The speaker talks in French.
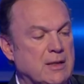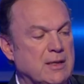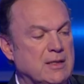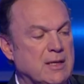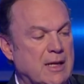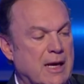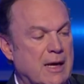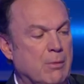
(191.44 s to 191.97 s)
est
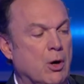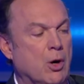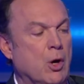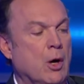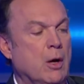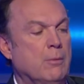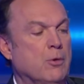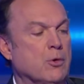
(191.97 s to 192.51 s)
célèbre
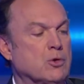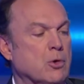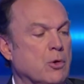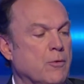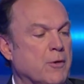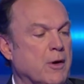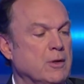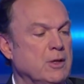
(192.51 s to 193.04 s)
pour son
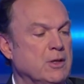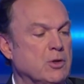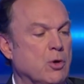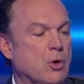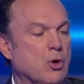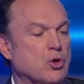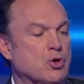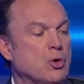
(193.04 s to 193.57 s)
refrain
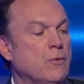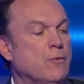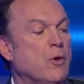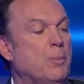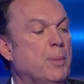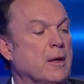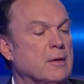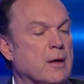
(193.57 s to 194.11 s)
disant Je ne veux
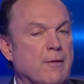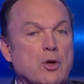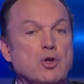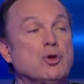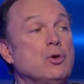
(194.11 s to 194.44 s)
pas travailler. Je,